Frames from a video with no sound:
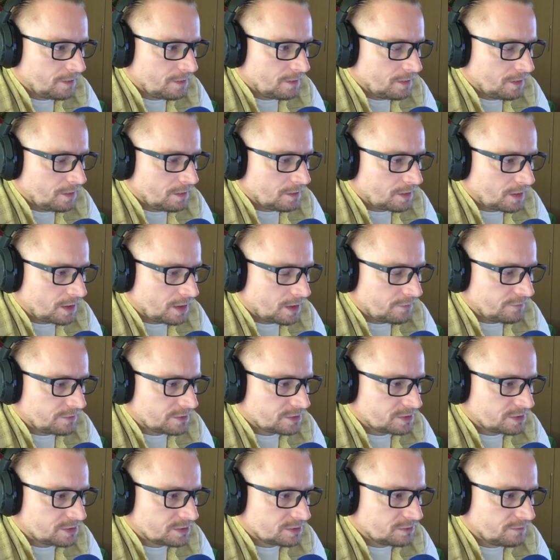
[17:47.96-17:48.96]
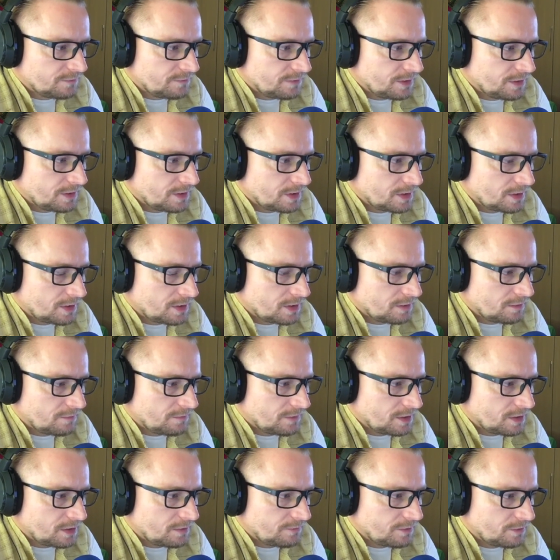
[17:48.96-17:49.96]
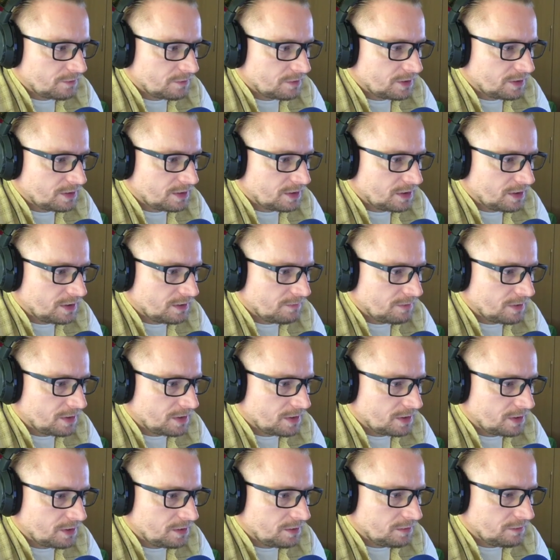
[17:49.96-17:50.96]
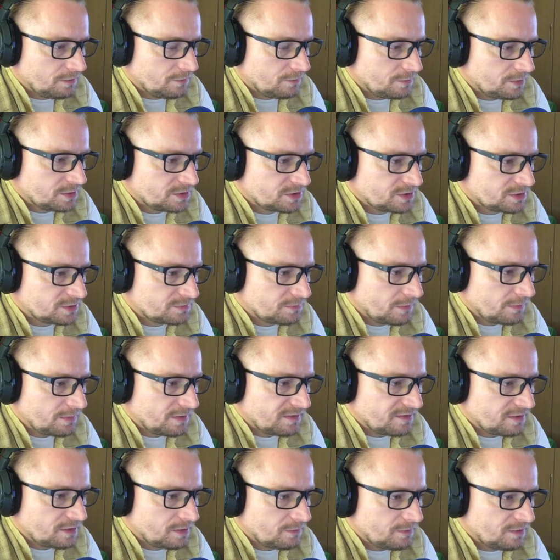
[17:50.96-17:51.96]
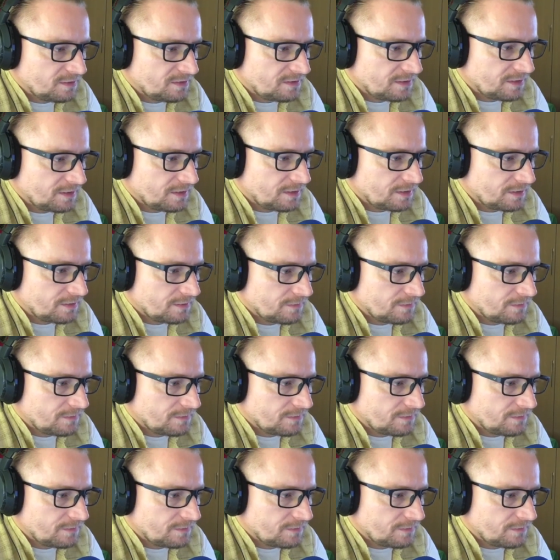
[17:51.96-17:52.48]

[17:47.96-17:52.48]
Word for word: Tak jak weźmiesz dwie, dwa kawałki chleba i umieścisz pomiędzy nimi ser.